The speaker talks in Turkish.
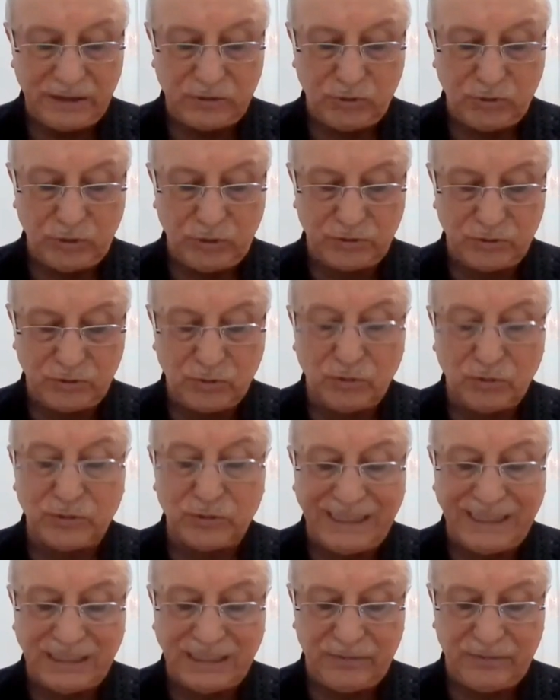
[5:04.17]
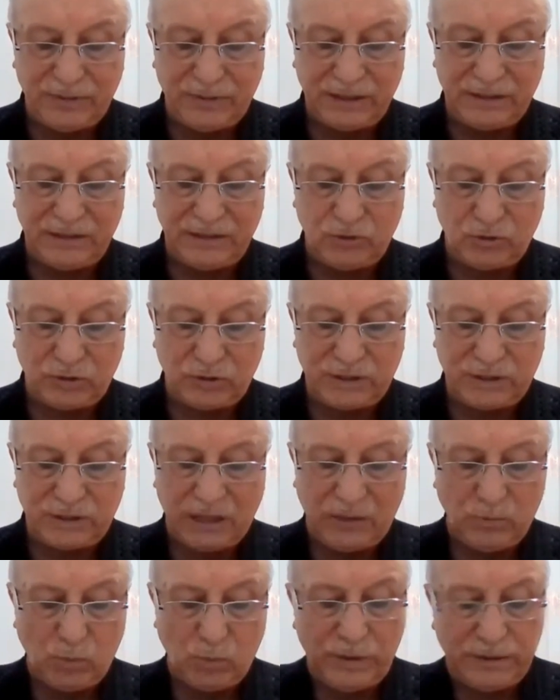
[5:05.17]
yaratıyor. Kudret
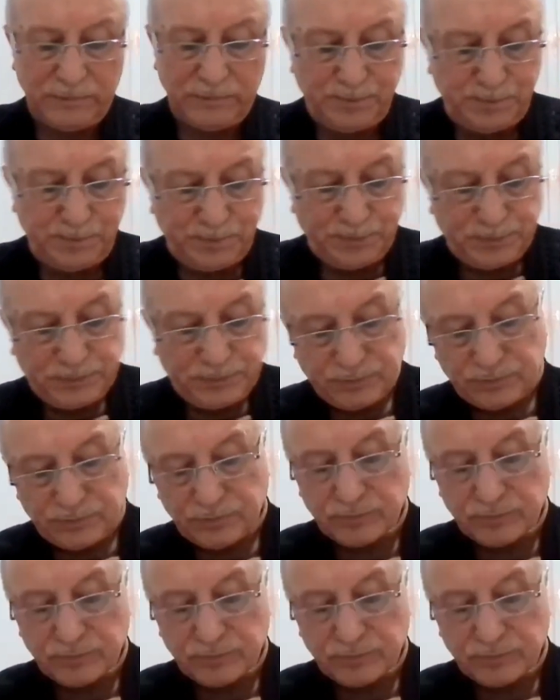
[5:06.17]
defteridir diyor Kitab-ı Bin.